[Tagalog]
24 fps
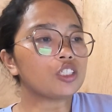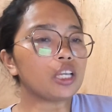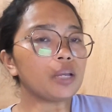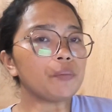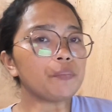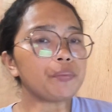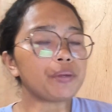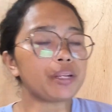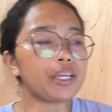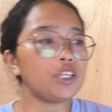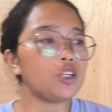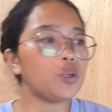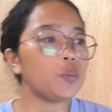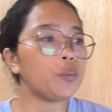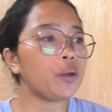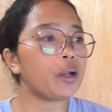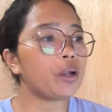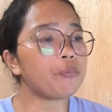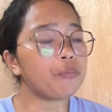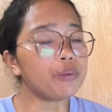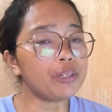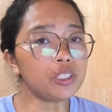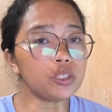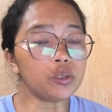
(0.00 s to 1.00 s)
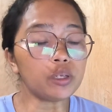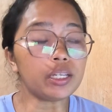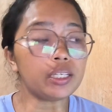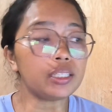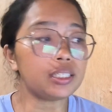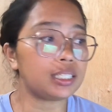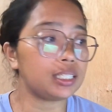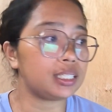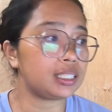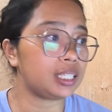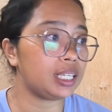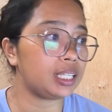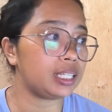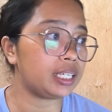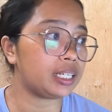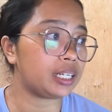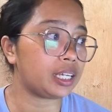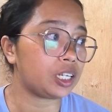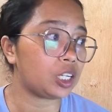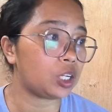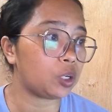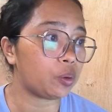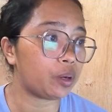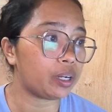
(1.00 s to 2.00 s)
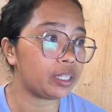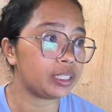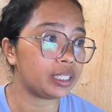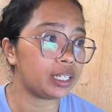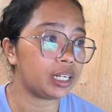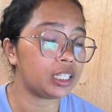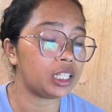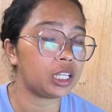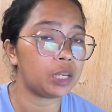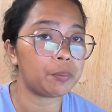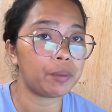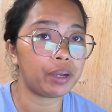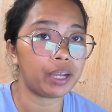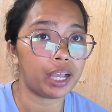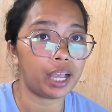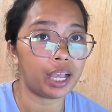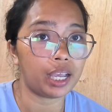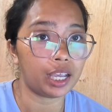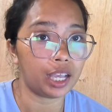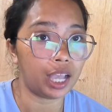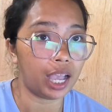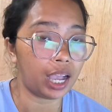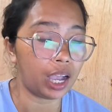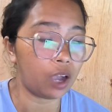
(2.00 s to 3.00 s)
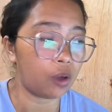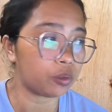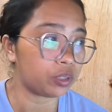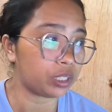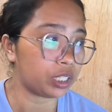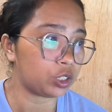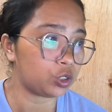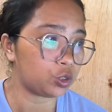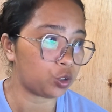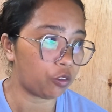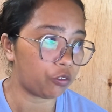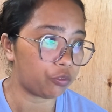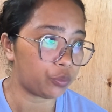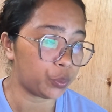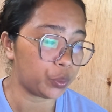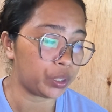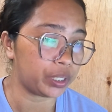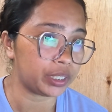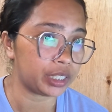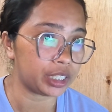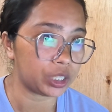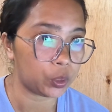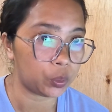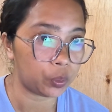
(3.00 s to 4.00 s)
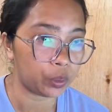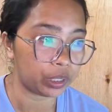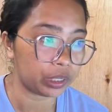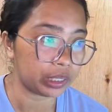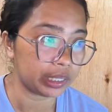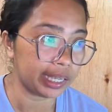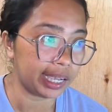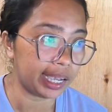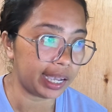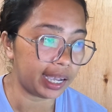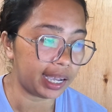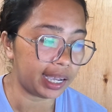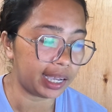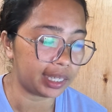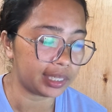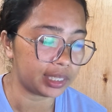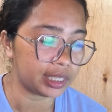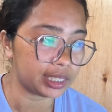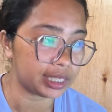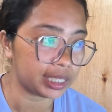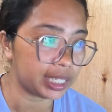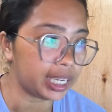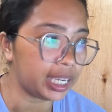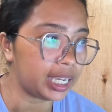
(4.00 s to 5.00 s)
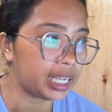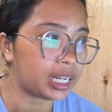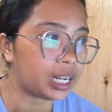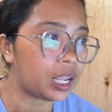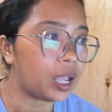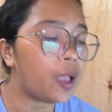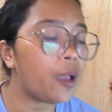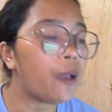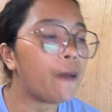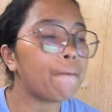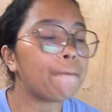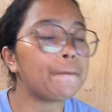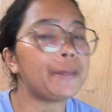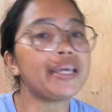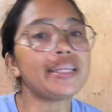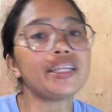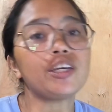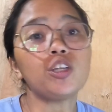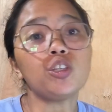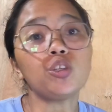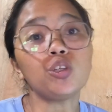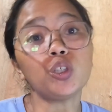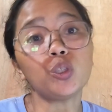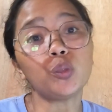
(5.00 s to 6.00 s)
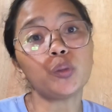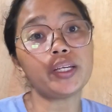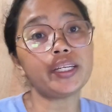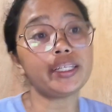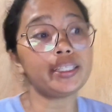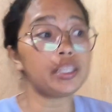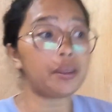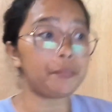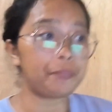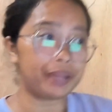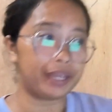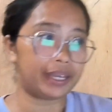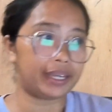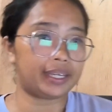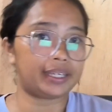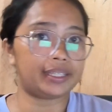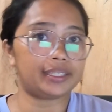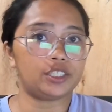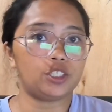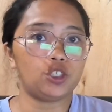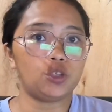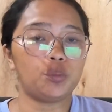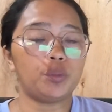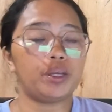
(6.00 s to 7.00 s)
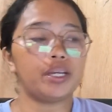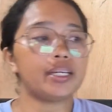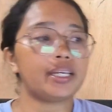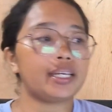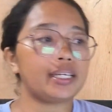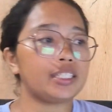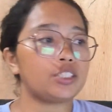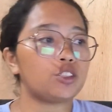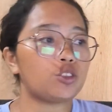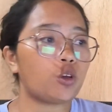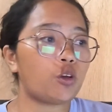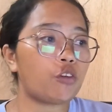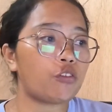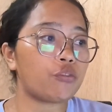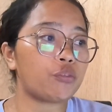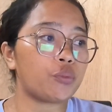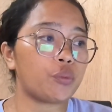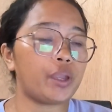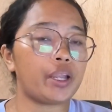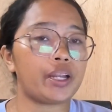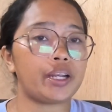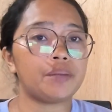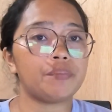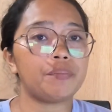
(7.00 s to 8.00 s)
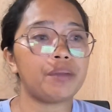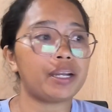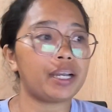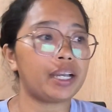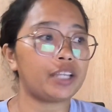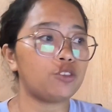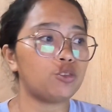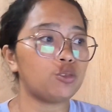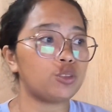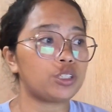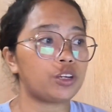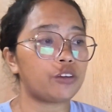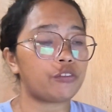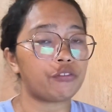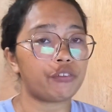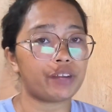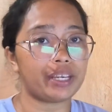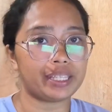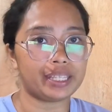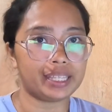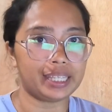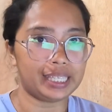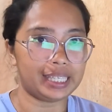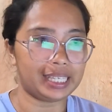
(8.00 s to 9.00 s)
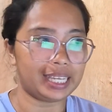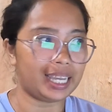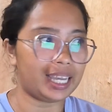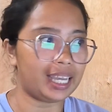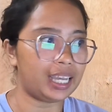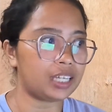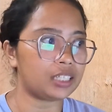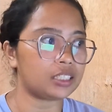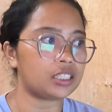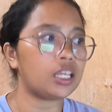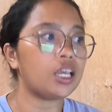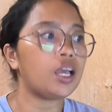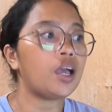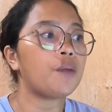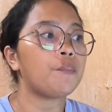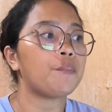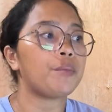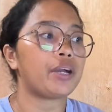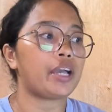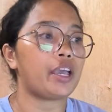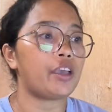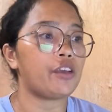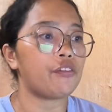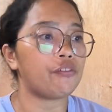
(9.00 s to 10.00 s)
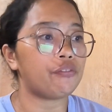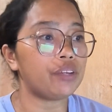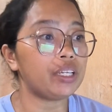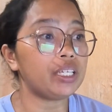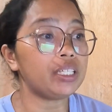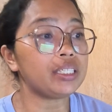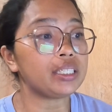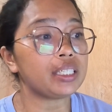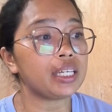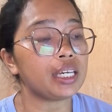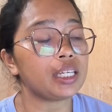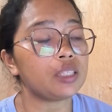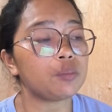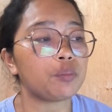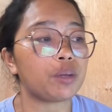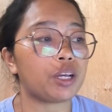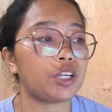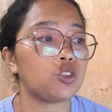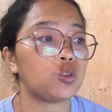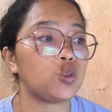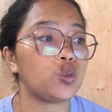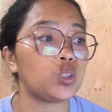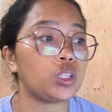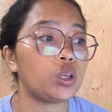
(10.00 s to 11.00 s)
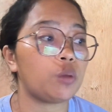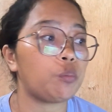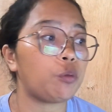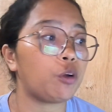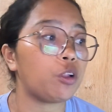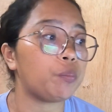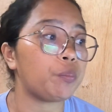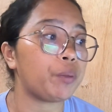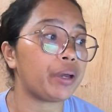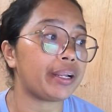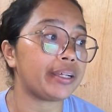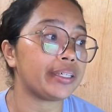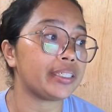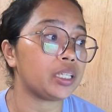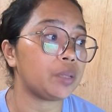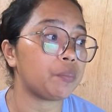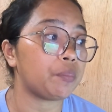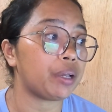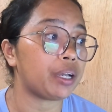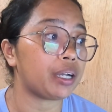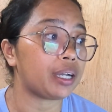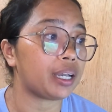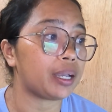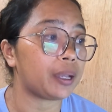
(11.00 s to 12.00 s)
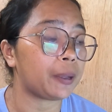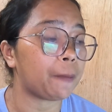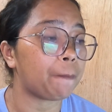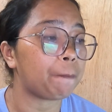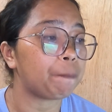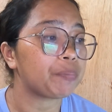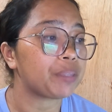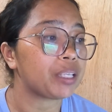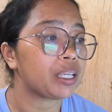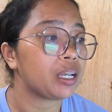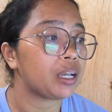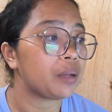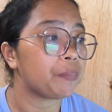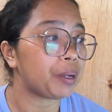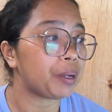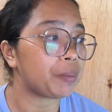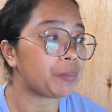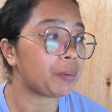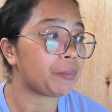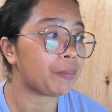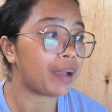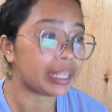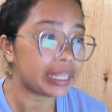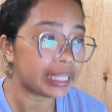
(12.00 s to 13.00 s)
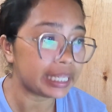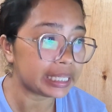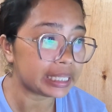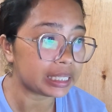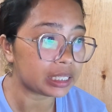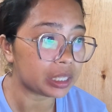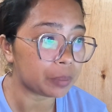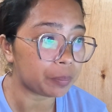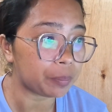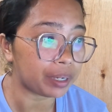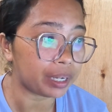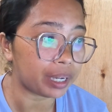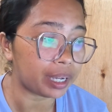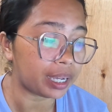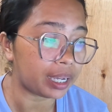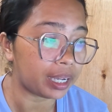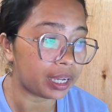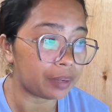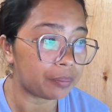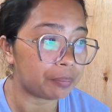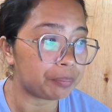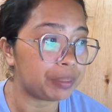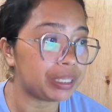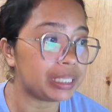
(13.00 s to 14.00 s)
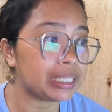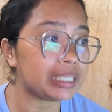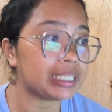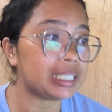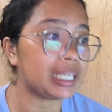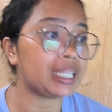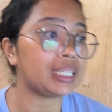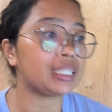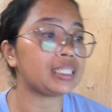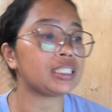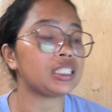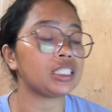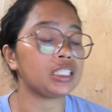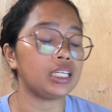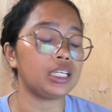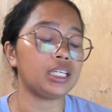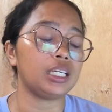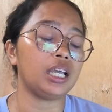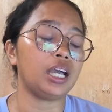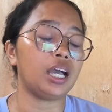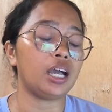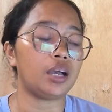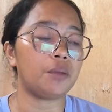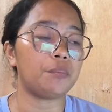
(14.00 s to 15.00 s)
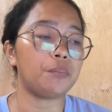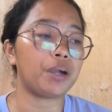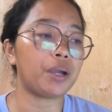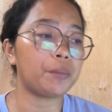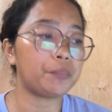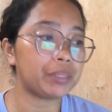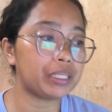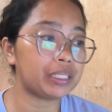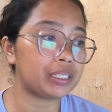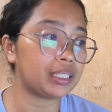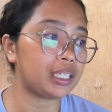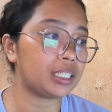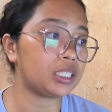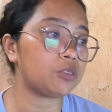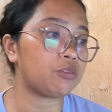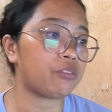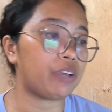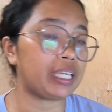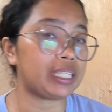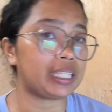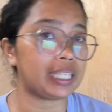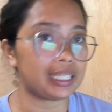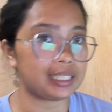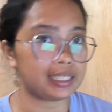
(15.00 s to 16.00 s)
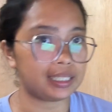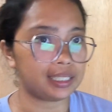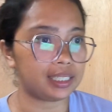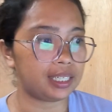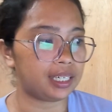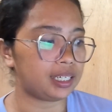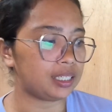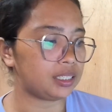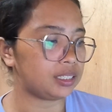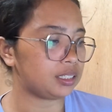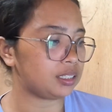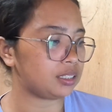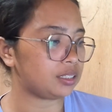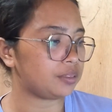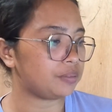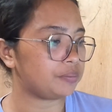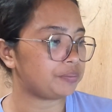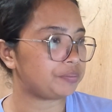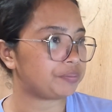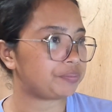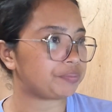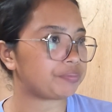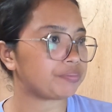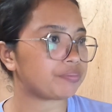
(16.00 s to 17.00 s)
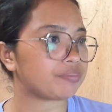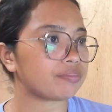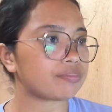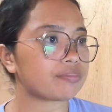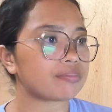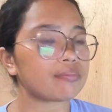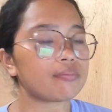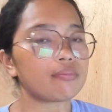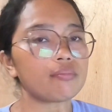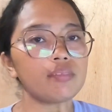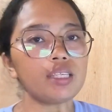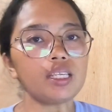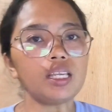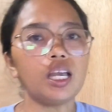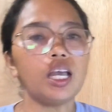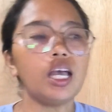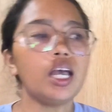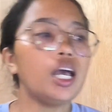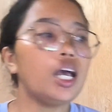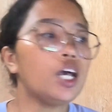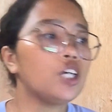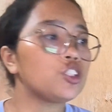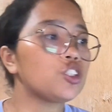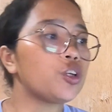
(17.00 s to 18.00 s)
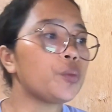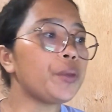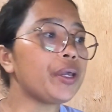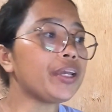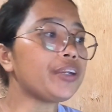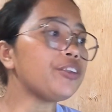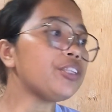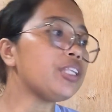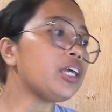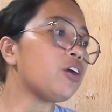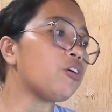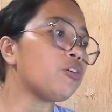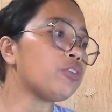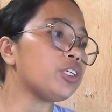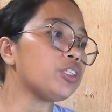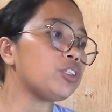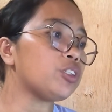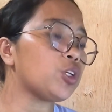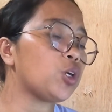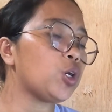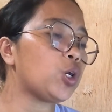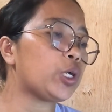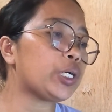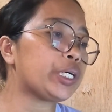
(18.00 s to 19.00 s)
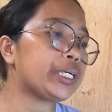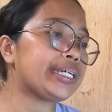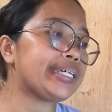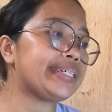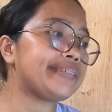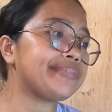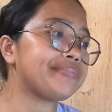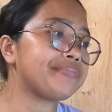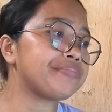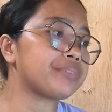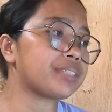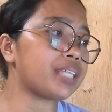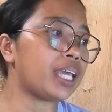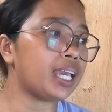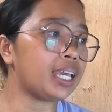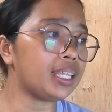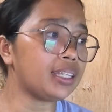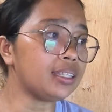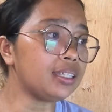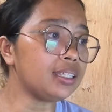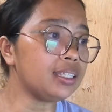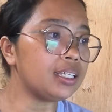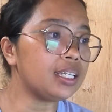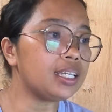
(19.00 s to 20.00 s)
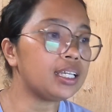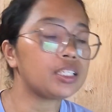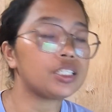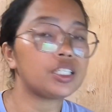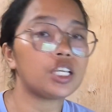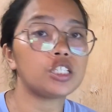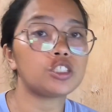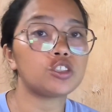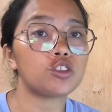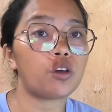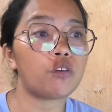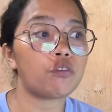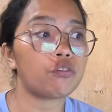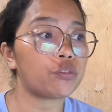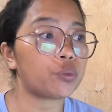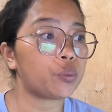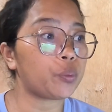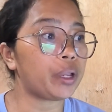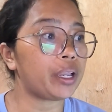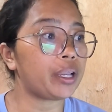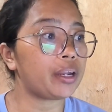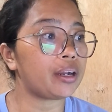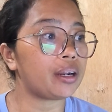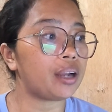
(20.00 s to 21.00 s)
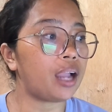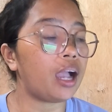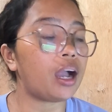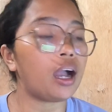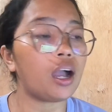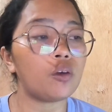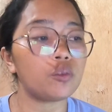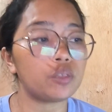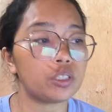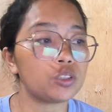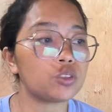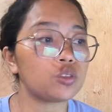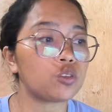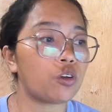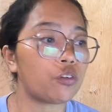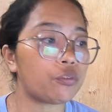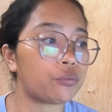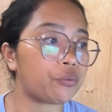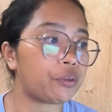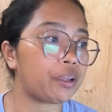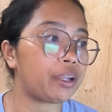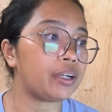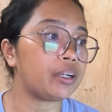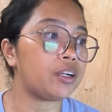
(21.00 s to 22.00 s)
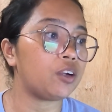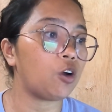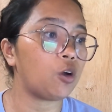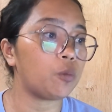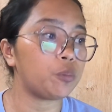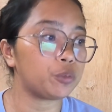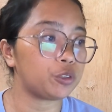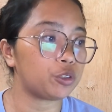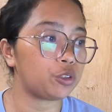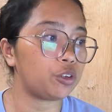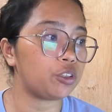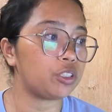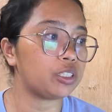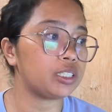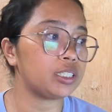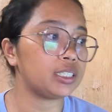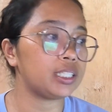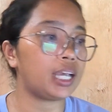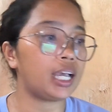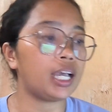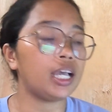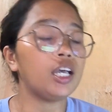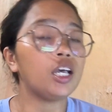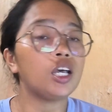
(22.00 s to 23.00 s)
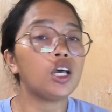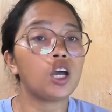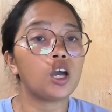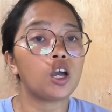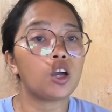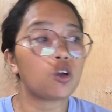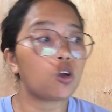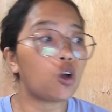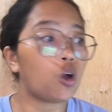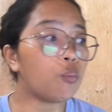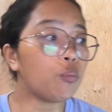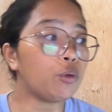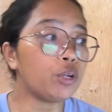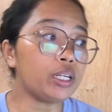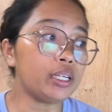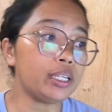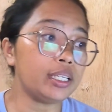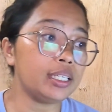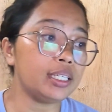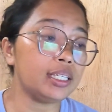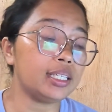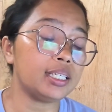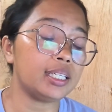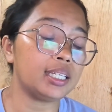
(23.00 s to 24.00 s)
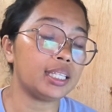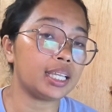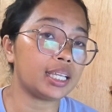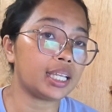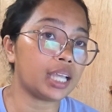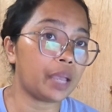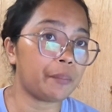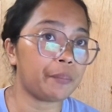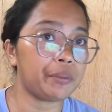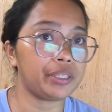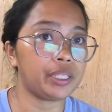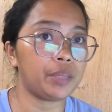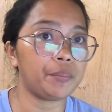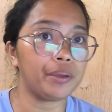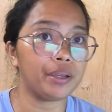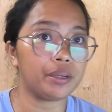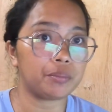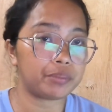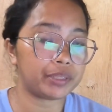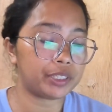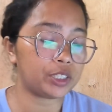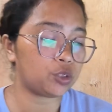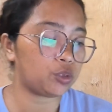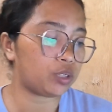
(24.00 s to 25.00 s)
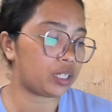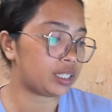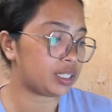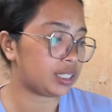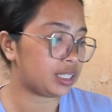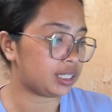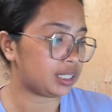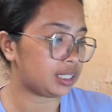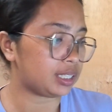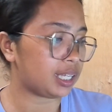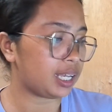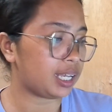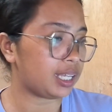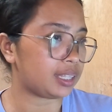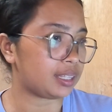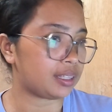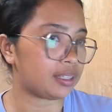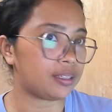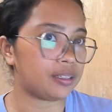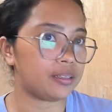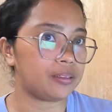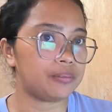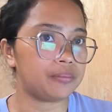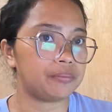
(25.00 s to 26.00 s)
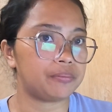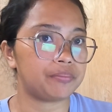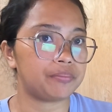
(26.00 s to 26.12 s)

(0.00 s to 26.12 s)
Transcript: Siyempre, yung mga virtual assistant, nire-require sila ng mga accounting software uh, skill. Pero usually naman, yung mga software, mga user-friendly yan, mga efficient, mga suitable para sa mga pagmamanage ng mga business, uh, mga business finances. So, meron ako ditong 10 na software, accounting software options na commonly ginagamit ng mga virtual assistant.